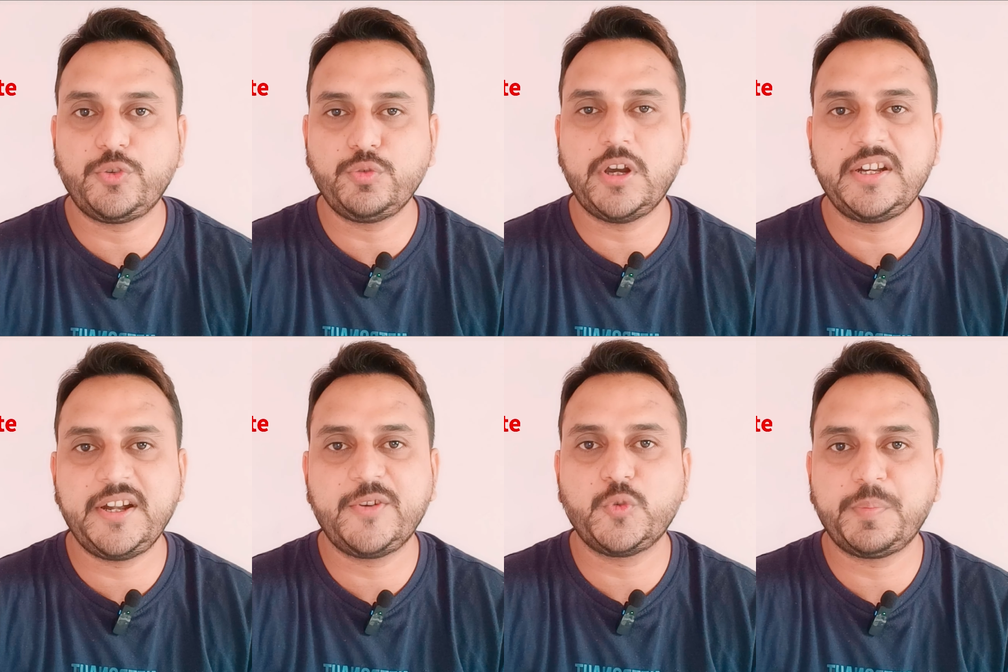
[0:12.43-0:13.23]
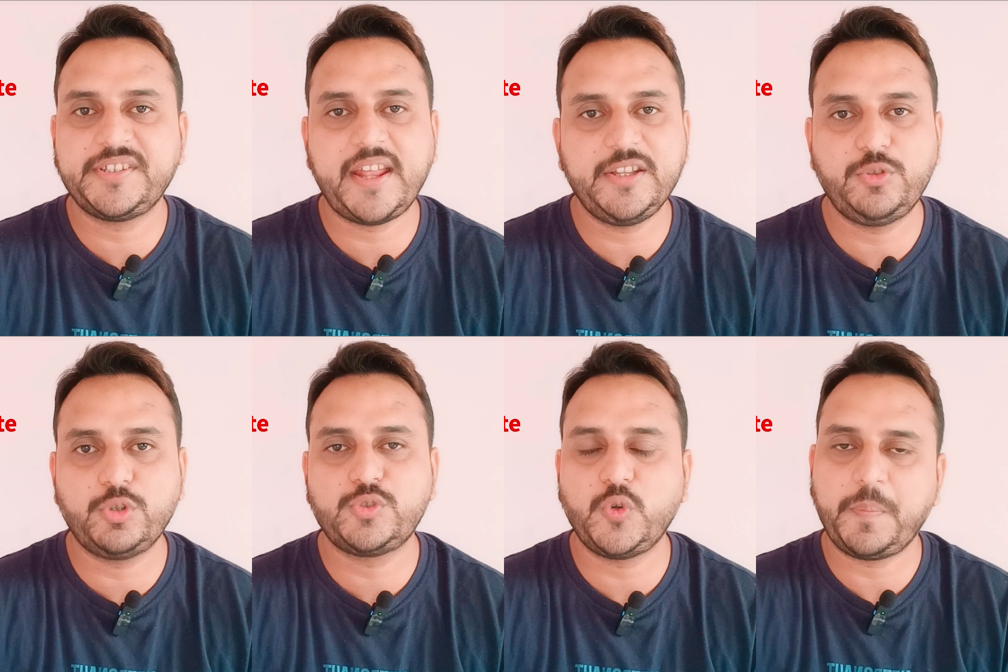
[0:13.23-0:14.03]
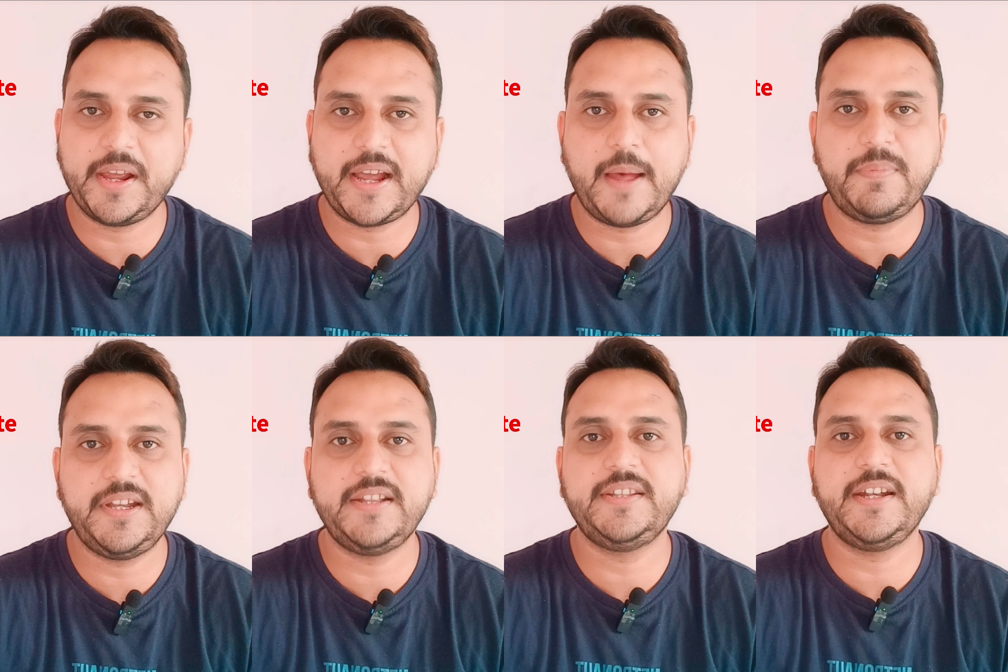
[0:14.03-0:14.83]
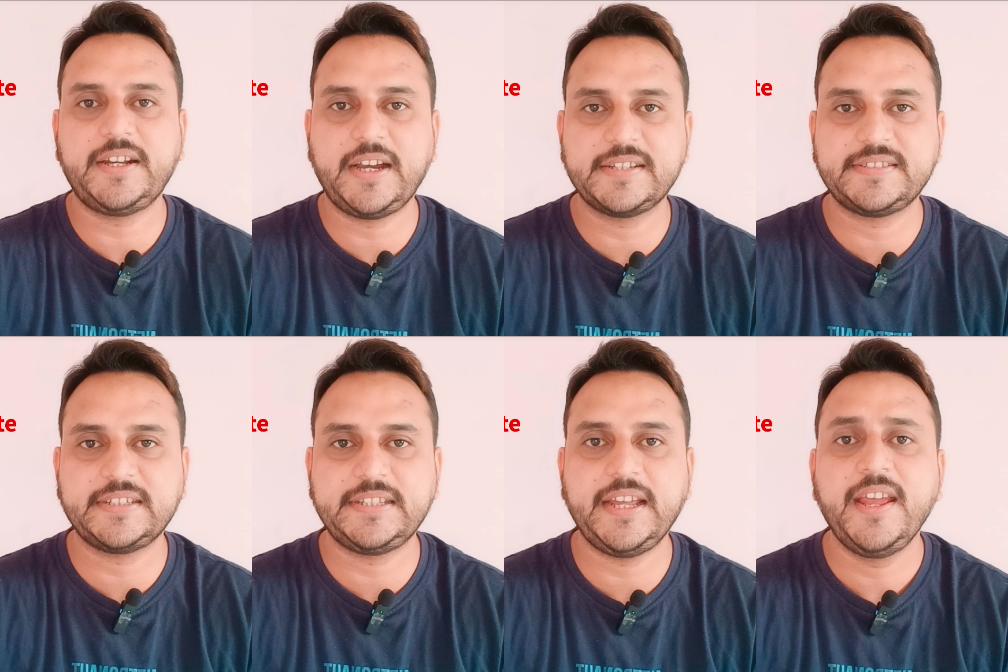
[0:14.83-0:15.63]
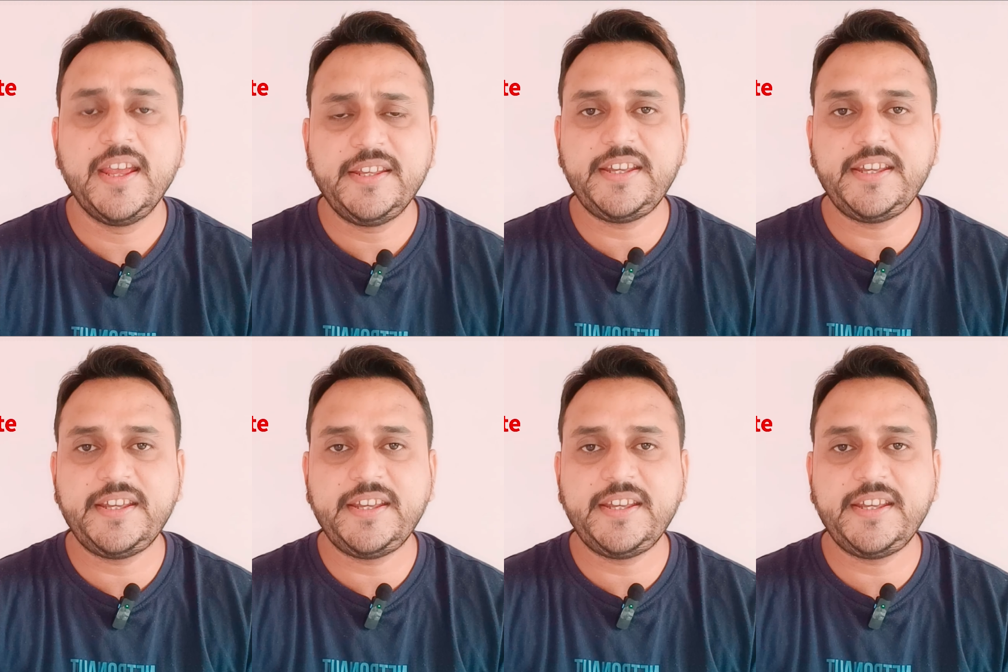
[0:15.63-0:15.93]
टू हंड्रेड रुपीज यानी दो सौ रुपए का आप लेन देन कर सकते हैं